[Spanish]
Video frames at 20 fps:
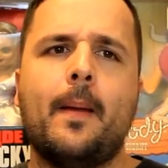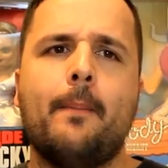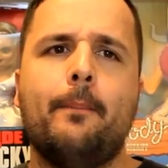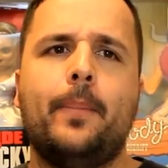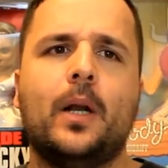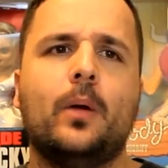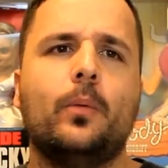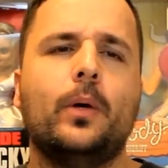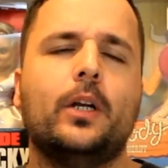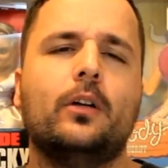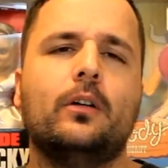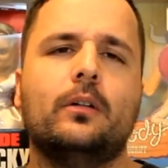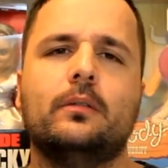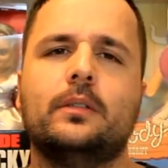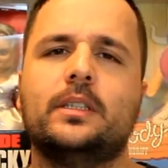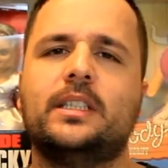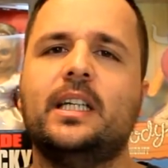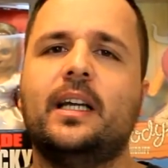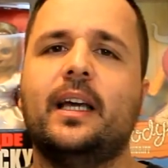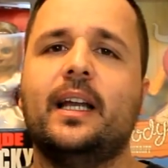Pero bueno,
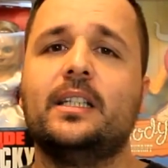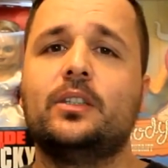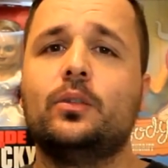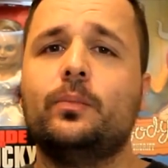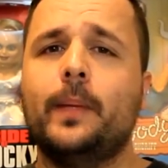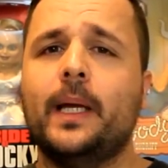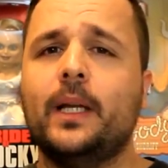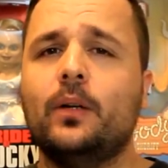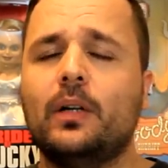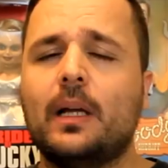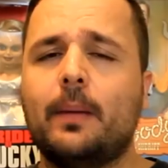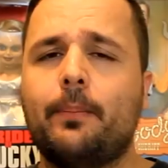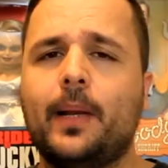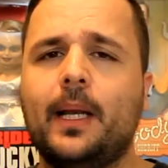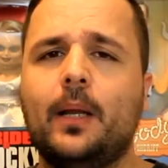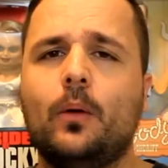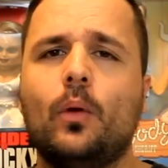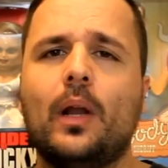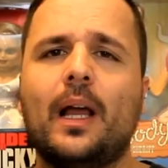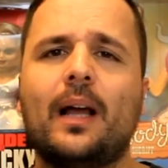si queréis ver una
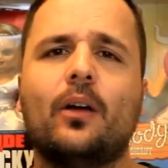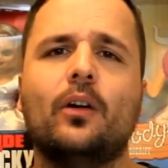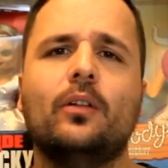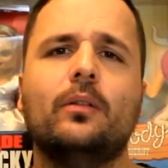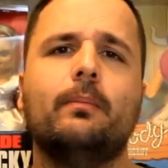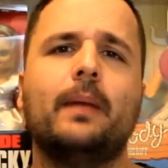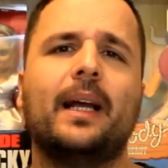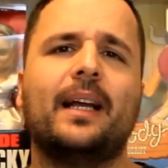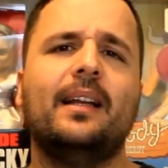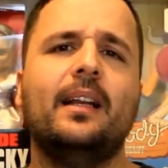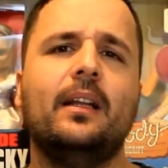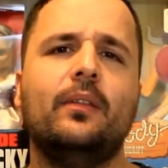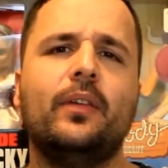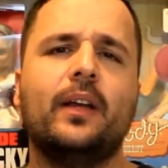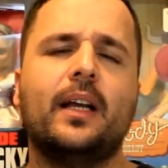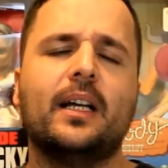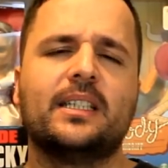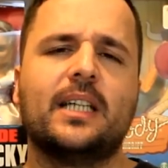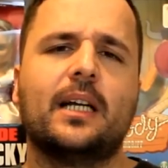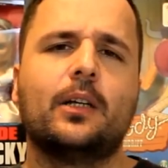película con
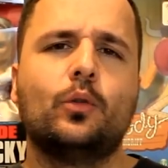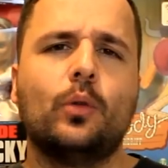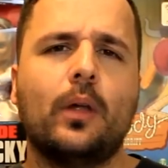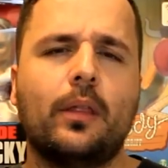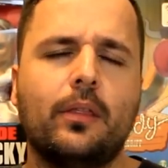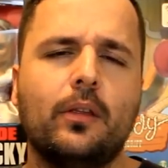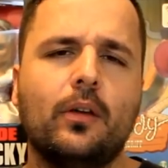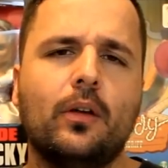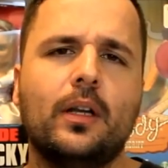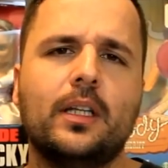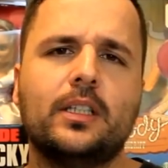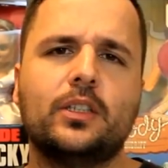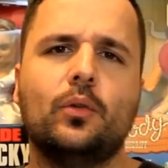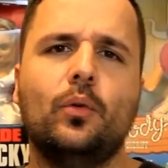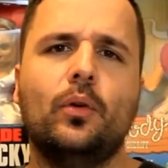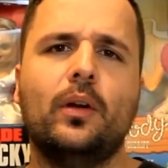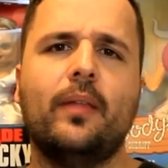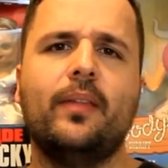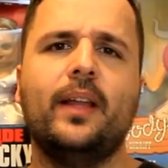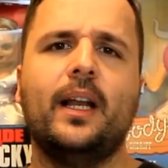magníficas actuaciones,
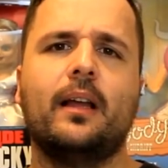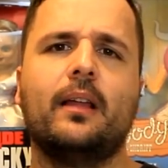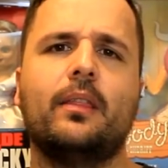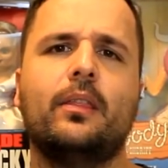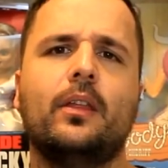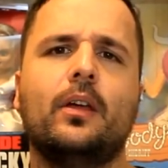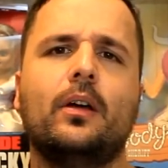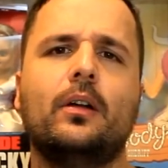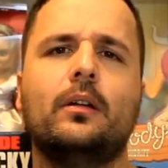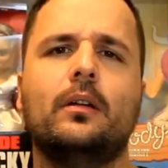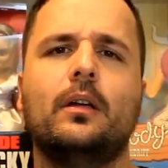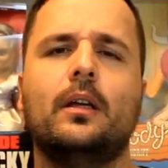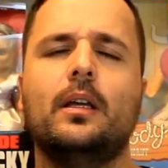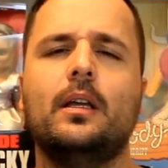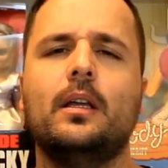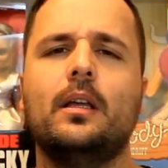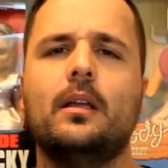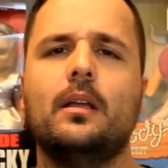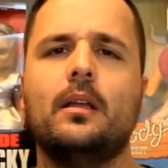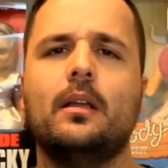con una dirección
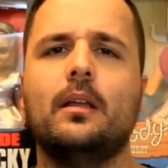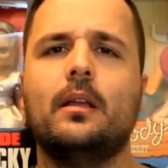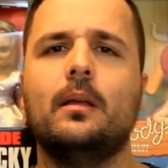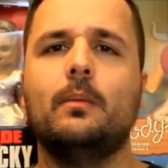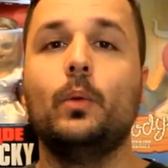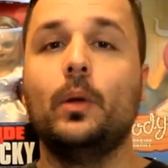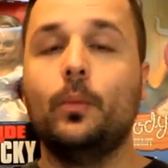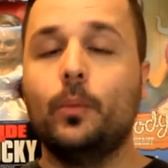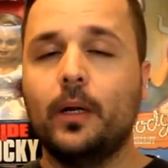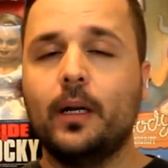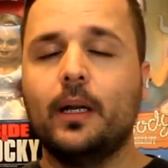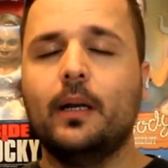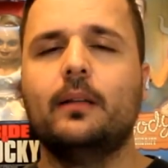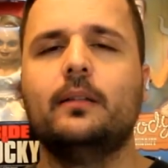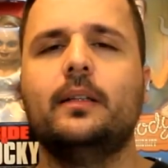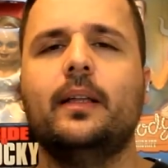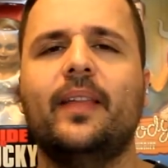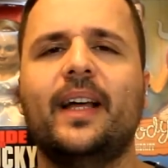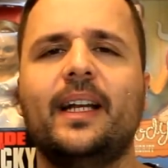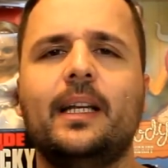eh, muy buena
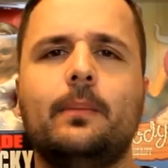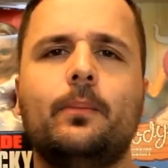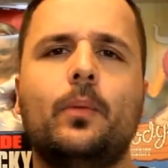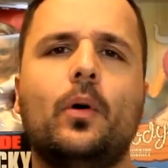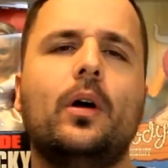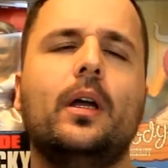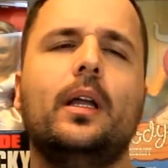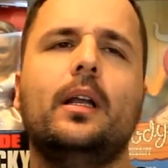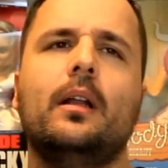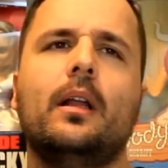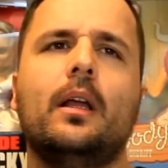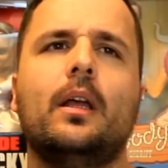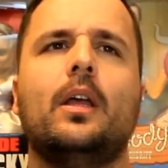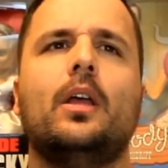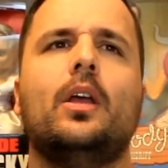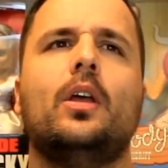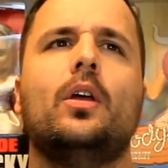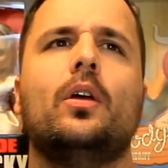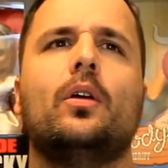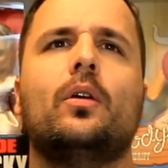de Danny Boyle,
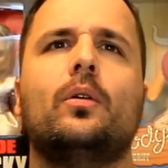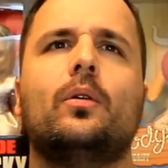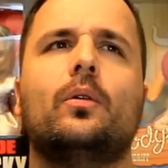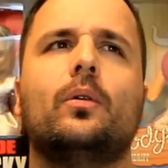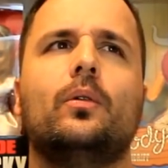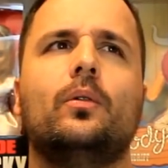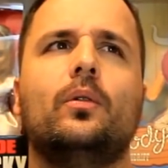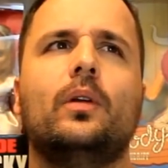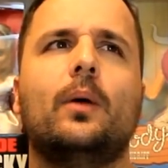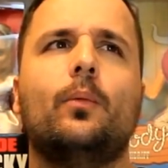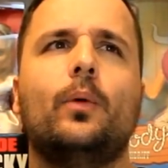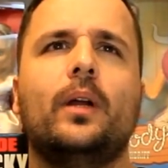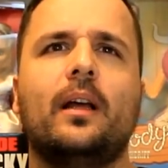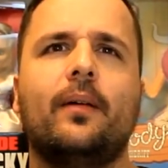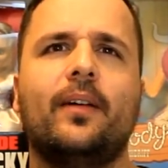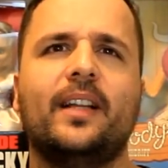con una buena